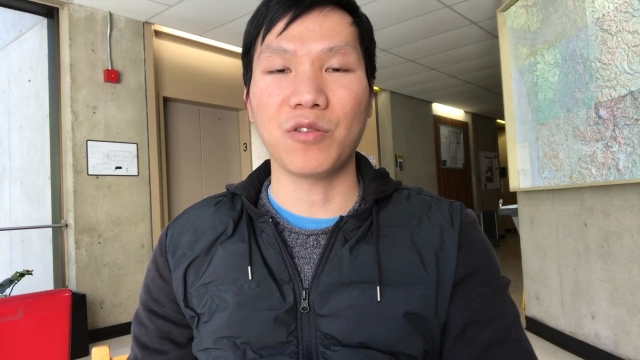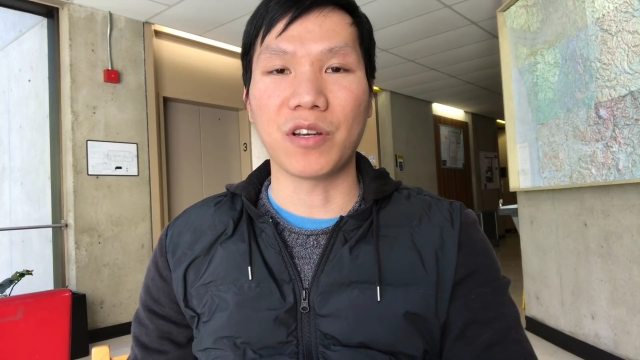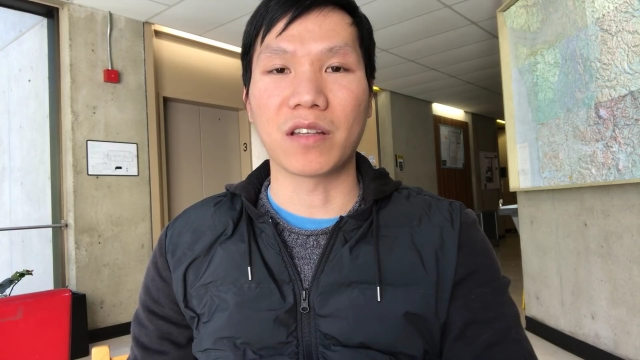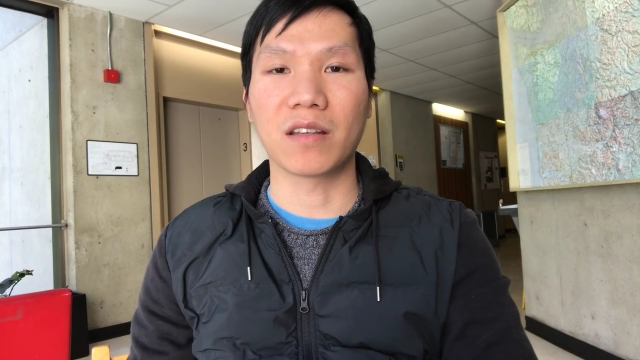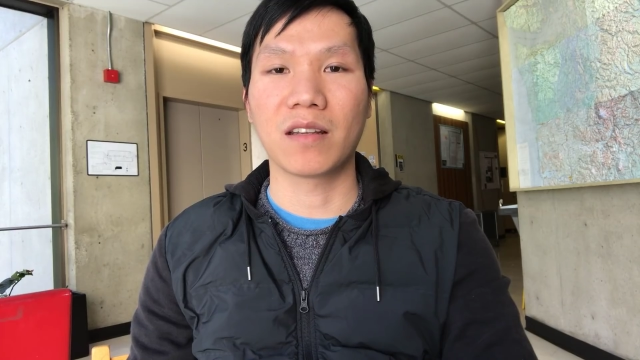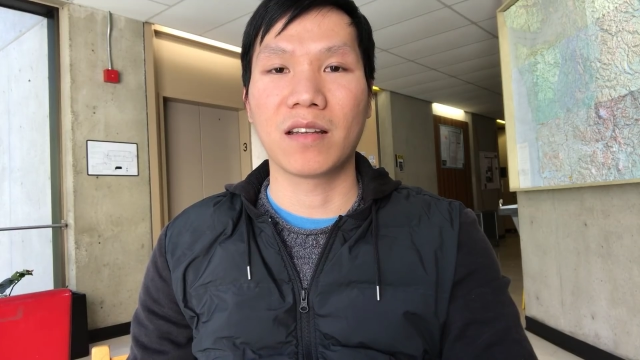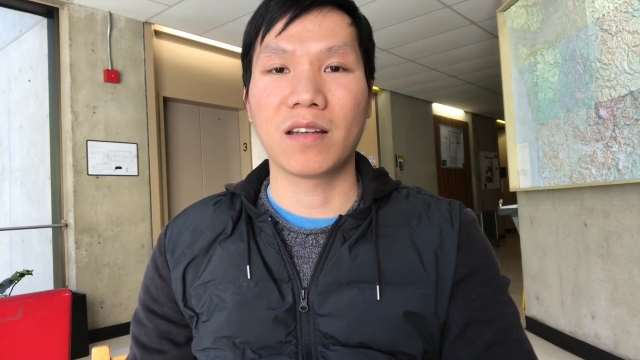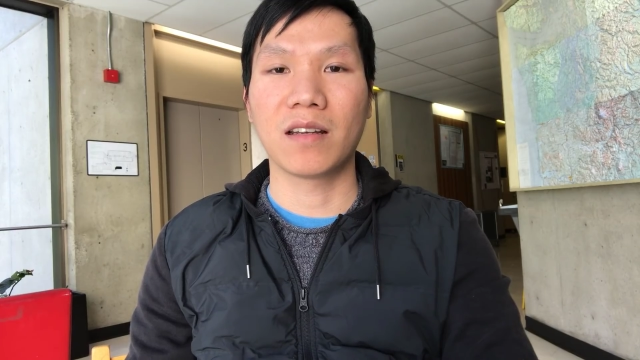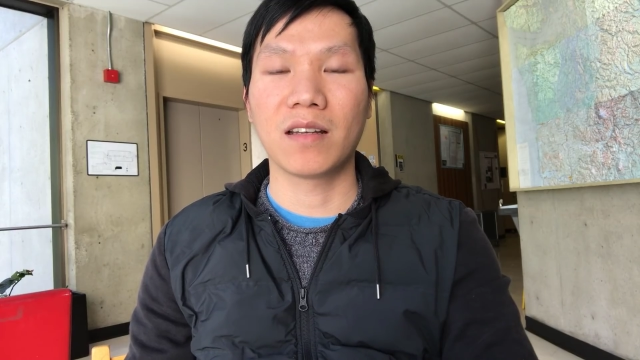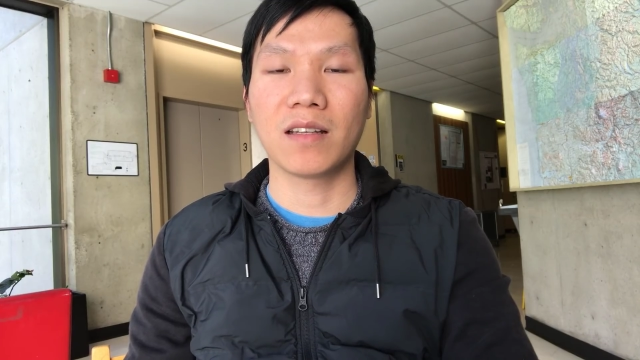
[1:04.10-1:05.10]
xét duyệt
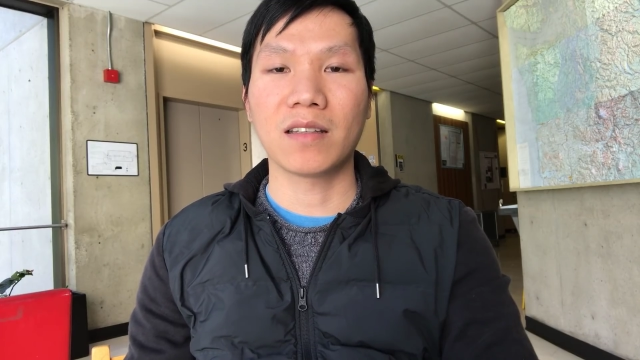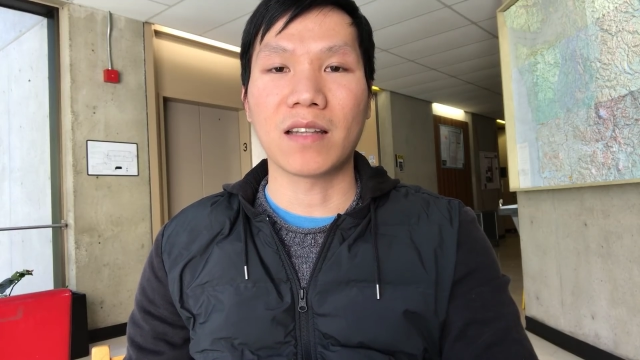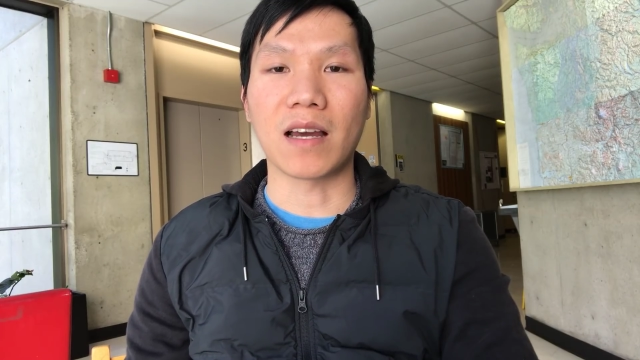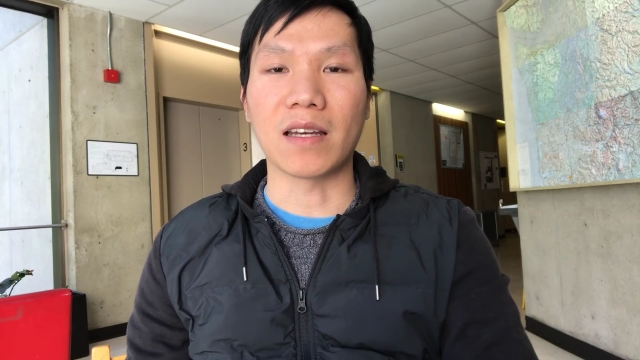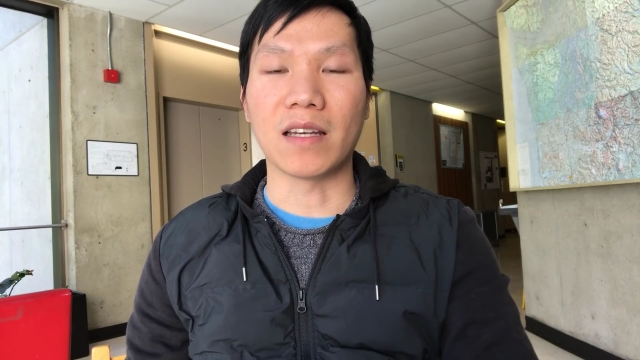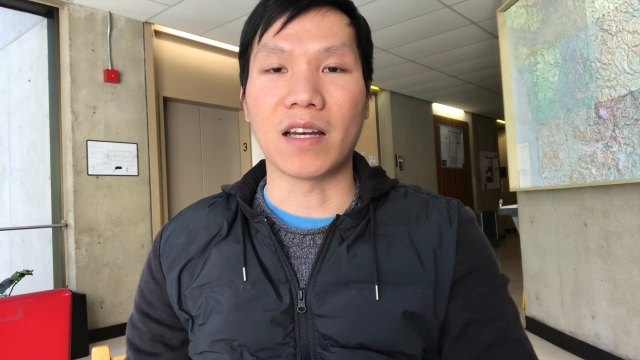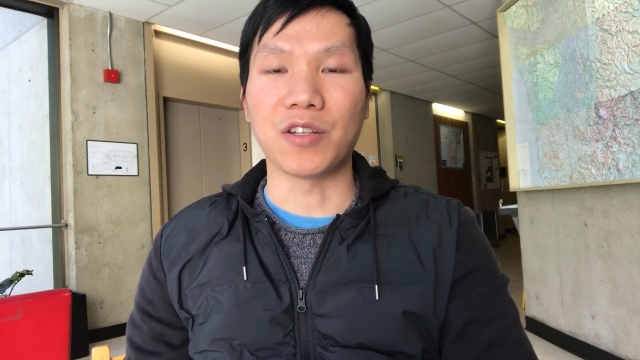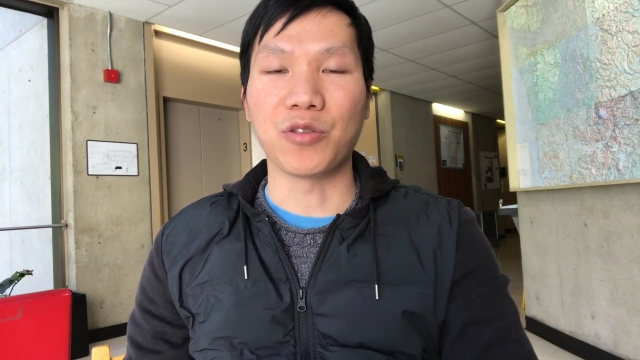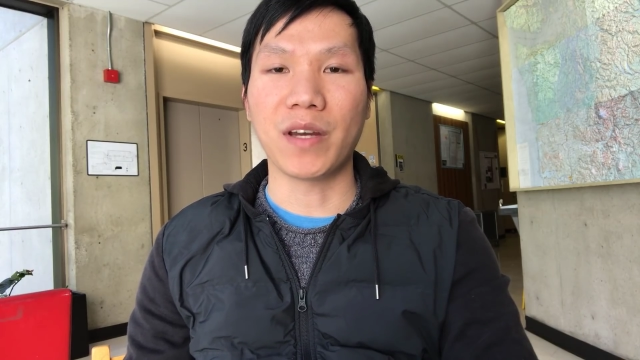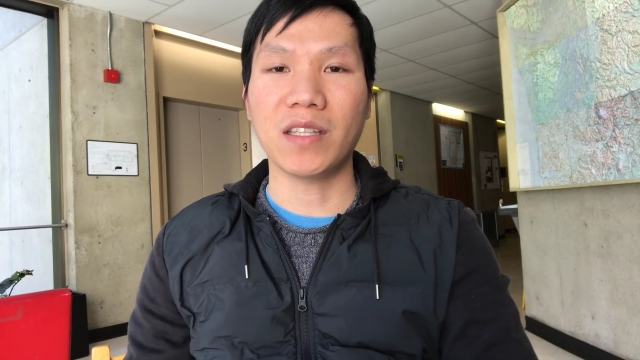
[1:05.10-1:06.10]

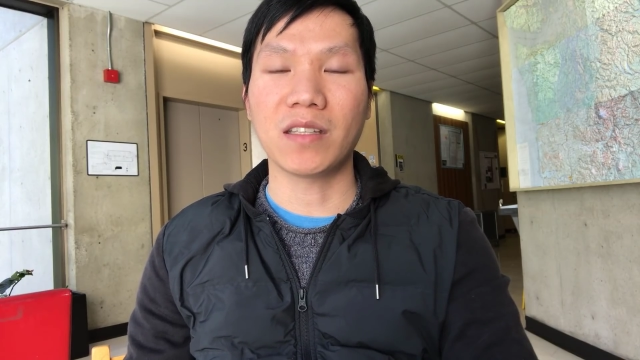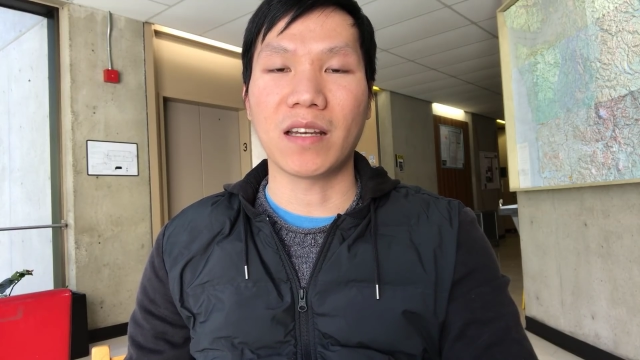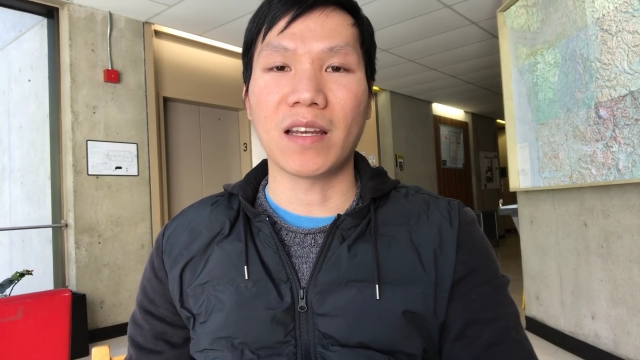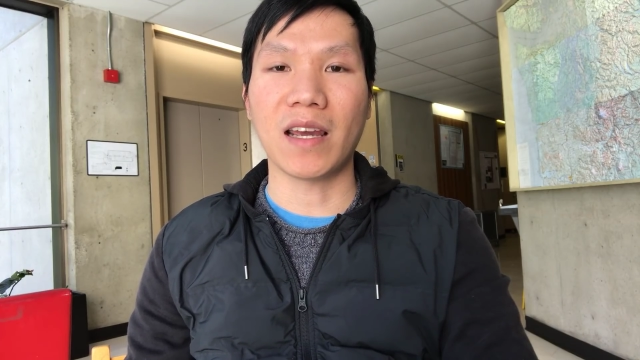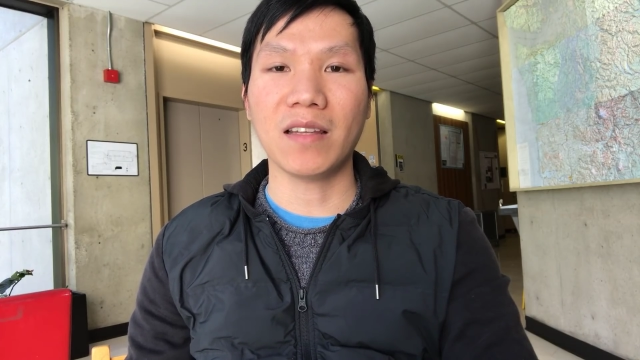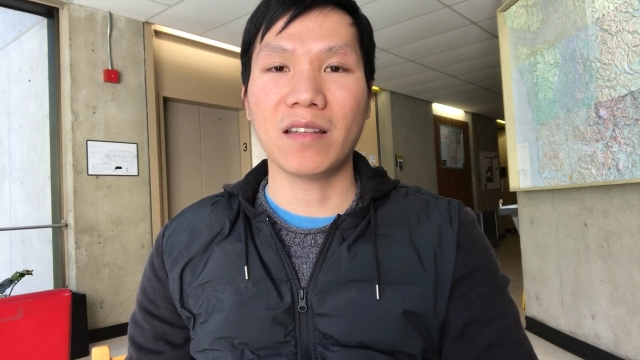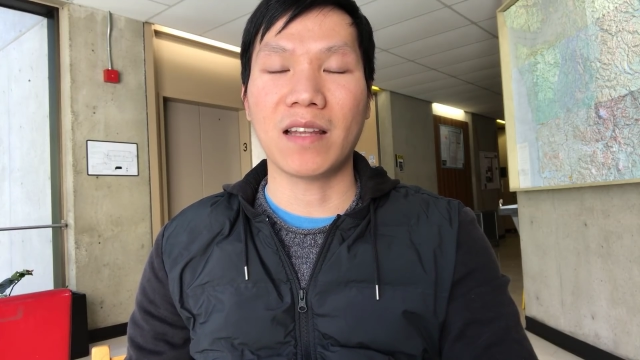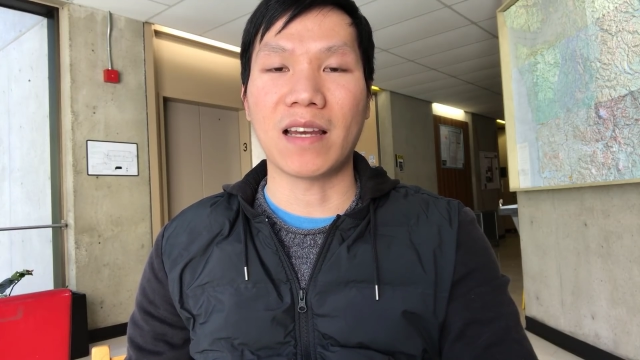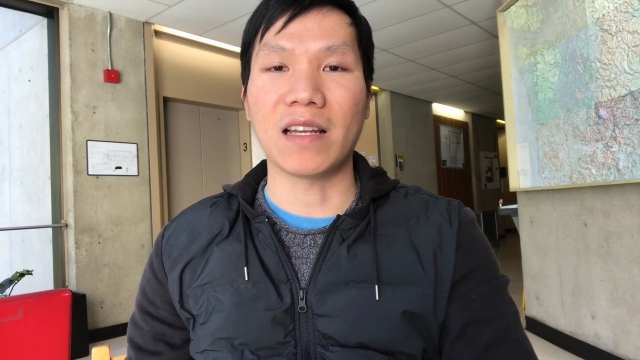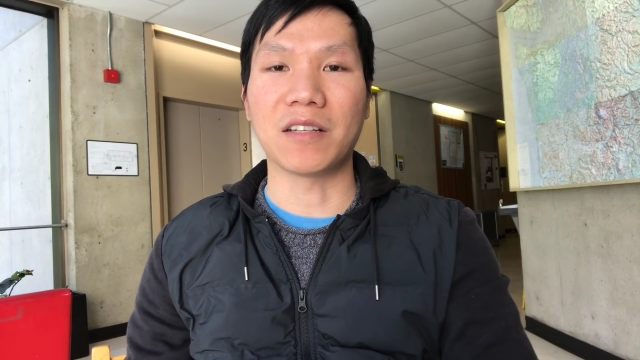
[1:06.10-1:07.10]
tại
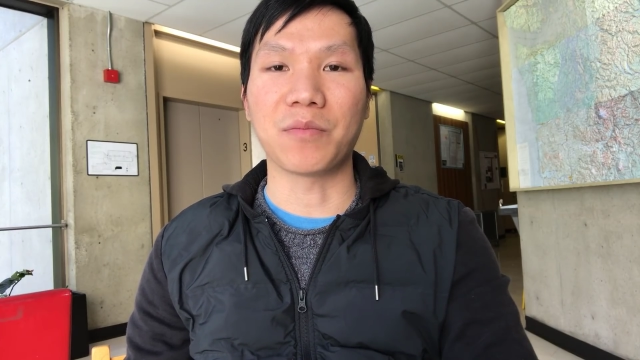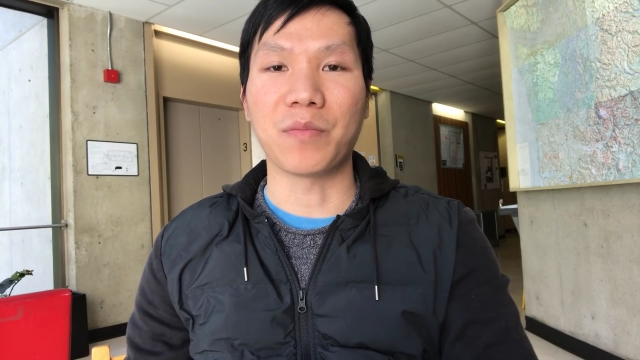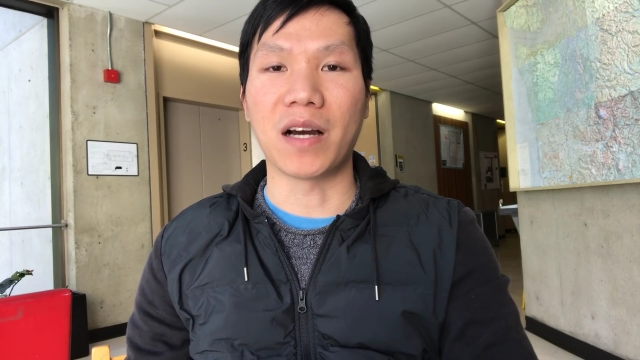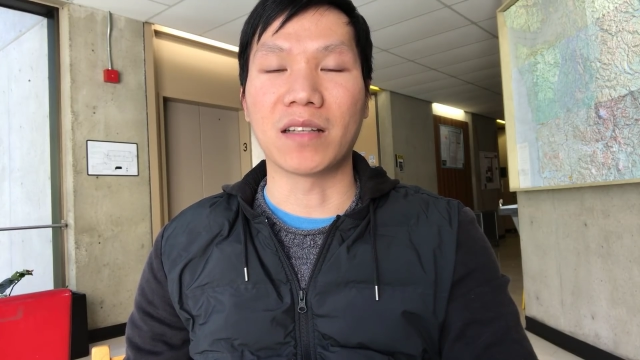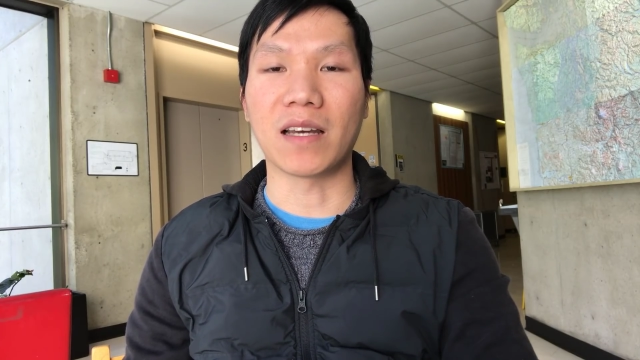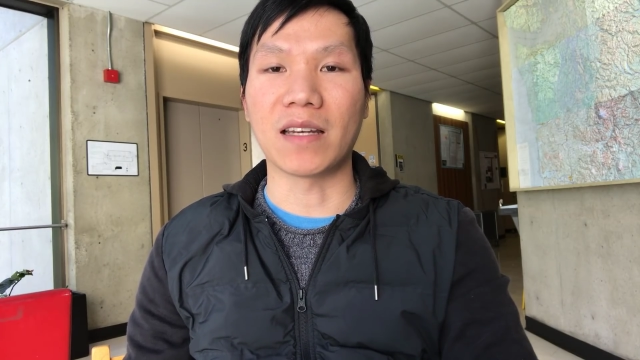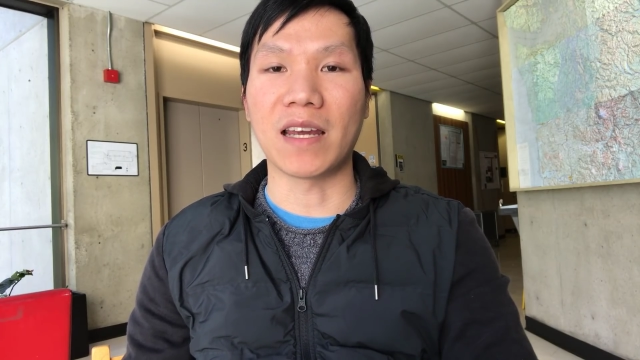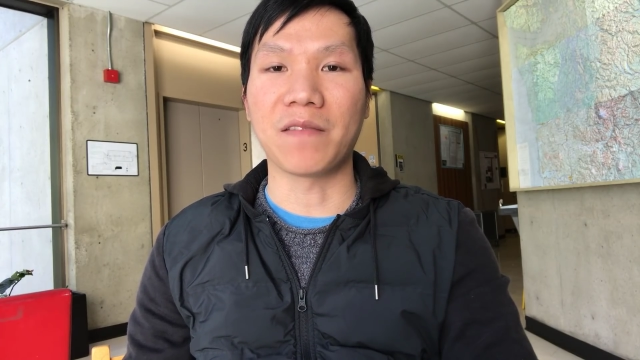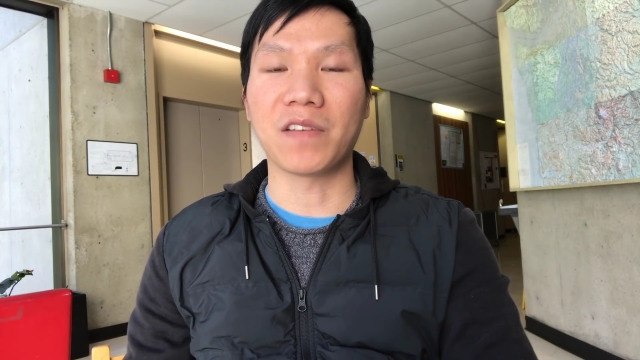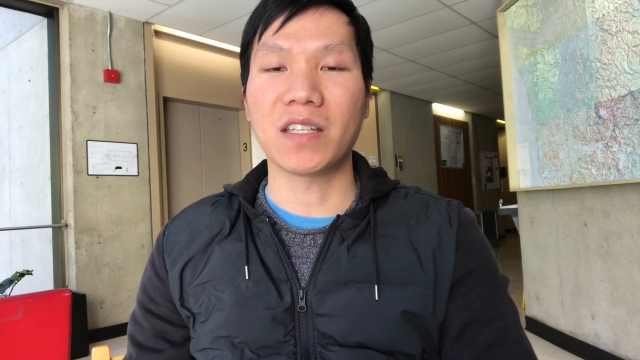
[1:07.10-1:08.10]
USCIS hay là được mở
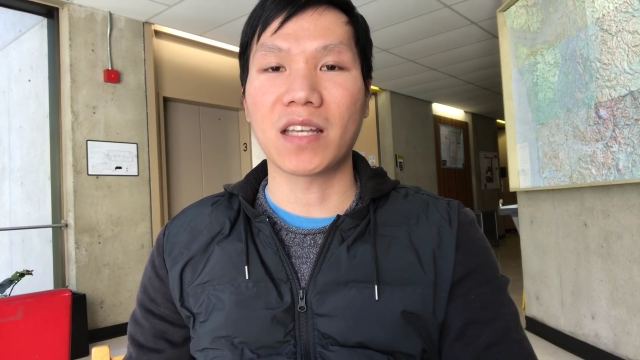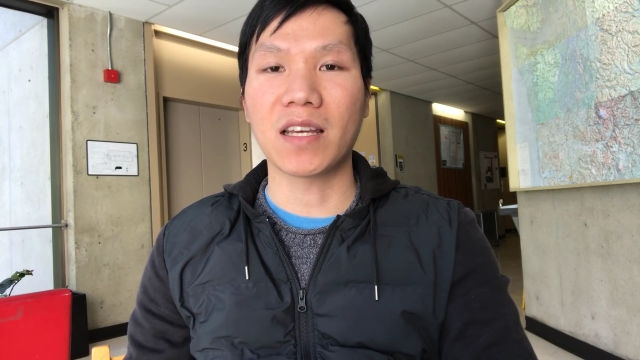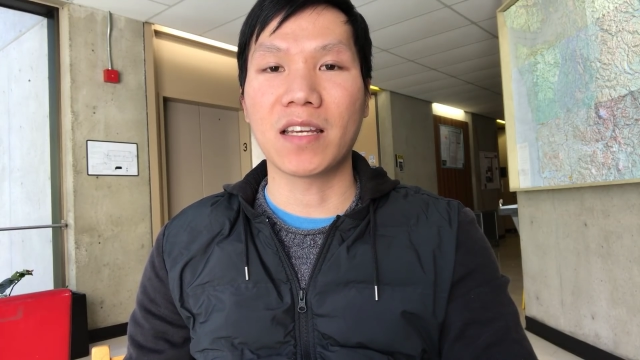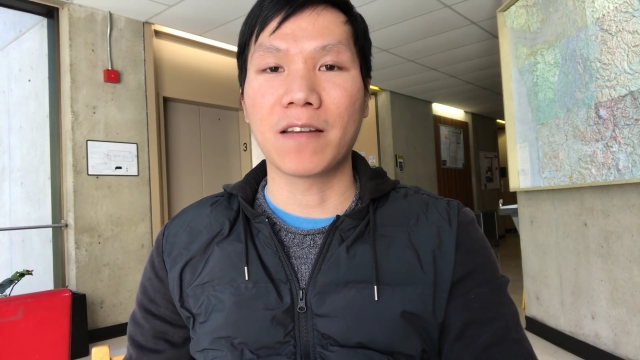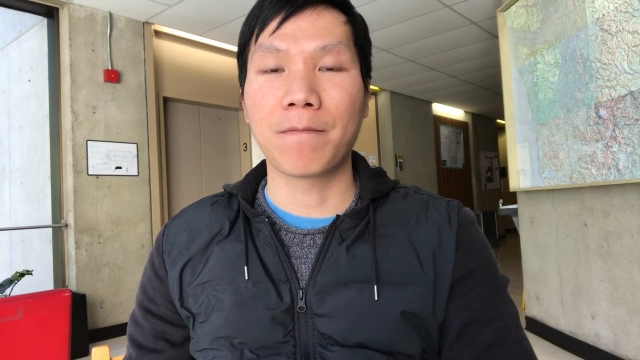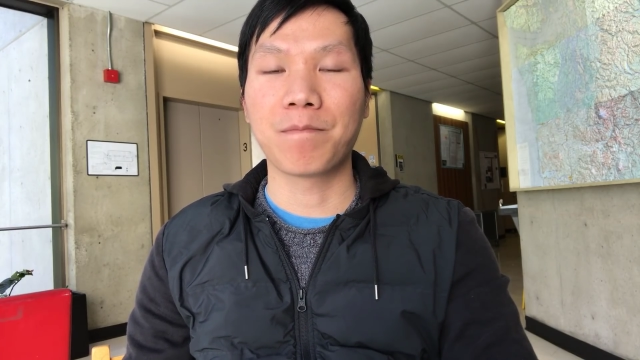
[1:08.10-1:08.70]
tại NBC.